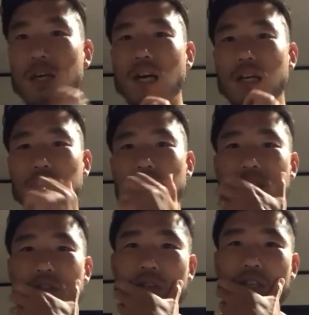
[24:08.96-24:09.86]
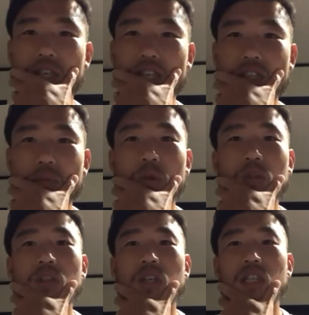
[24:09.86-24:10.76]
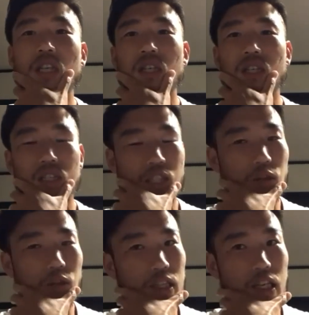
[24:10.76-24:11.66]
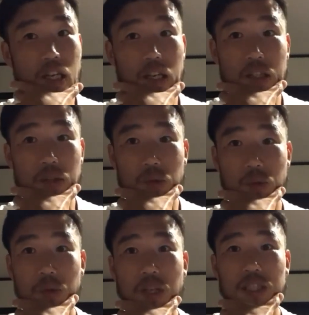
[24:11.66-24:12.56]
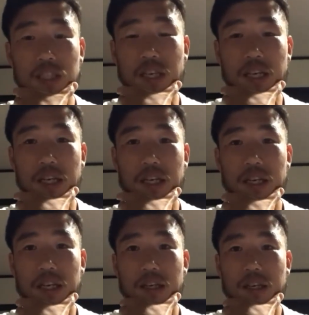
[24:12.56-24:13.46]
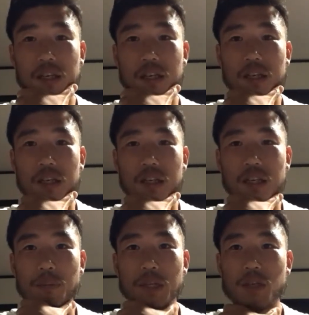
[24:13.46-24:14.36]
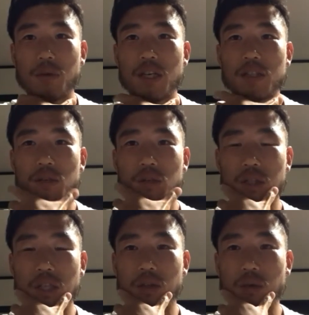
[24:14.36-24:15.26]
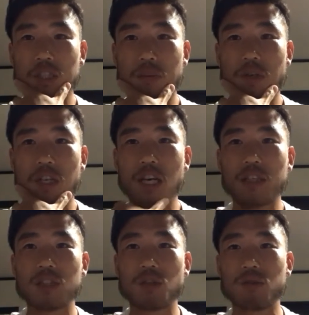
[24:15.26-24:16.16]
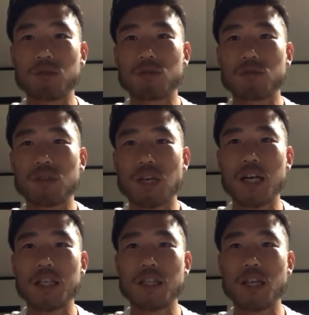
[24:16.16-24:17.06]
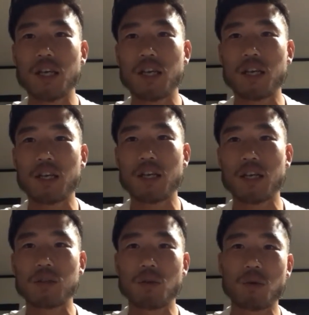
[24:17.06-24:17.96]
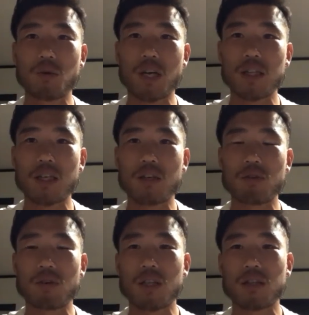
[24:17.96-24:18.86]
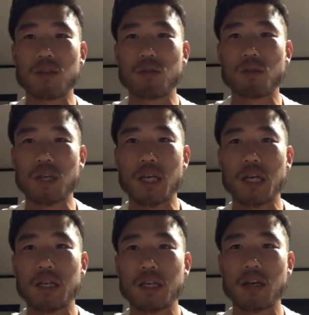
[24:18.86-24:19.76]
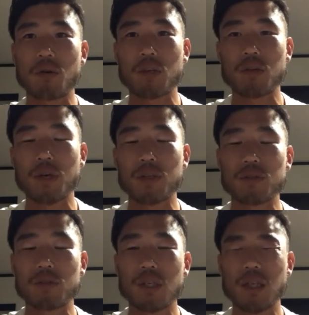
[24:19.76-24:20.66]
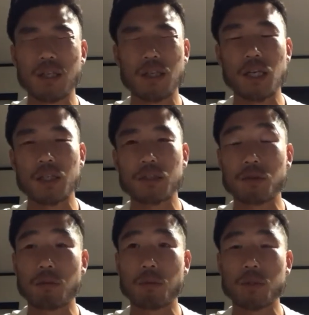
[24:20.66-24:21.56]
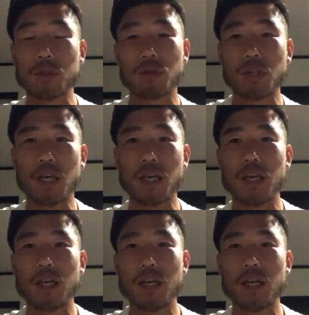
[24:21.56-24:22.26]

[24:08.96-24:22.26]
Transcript: あの最初に質問されたしてくれたのと同じで、やっぱディフェンスってどうしてもリアクション、相手がどうやってくるかっていうので結構決まるリアクションのポジションで、